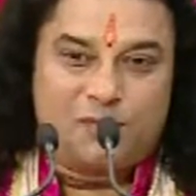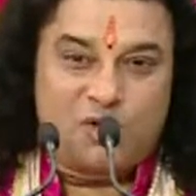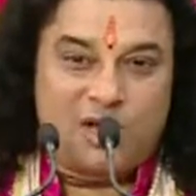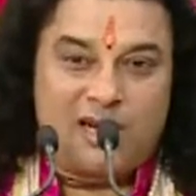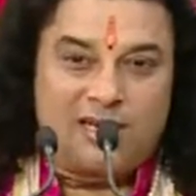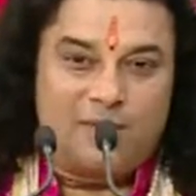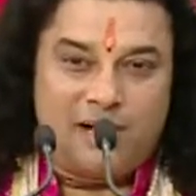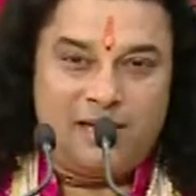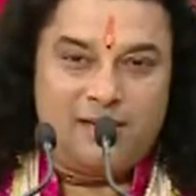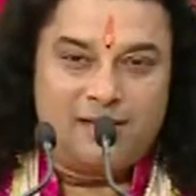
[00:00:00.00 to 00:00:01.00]
चार
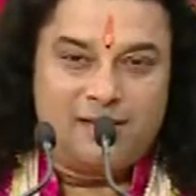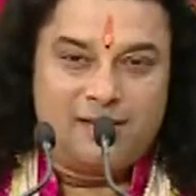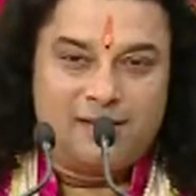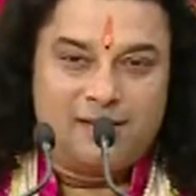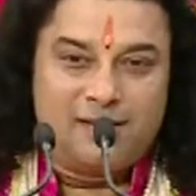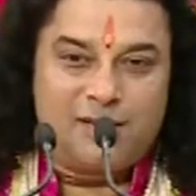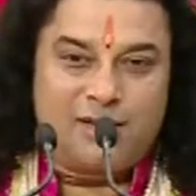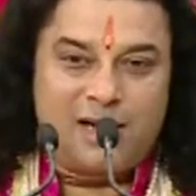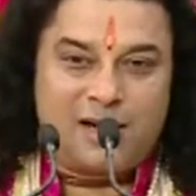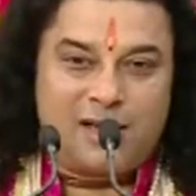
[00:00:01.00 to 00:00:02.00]
कमाए या
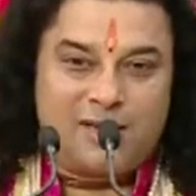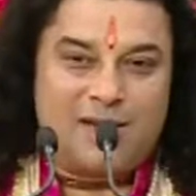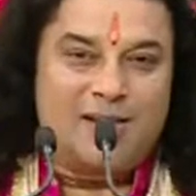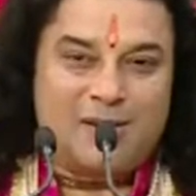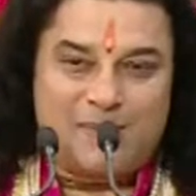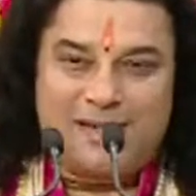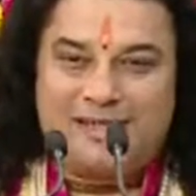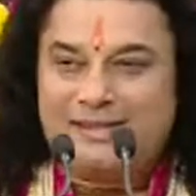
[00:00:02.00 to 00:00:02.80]
चार हजार कमाए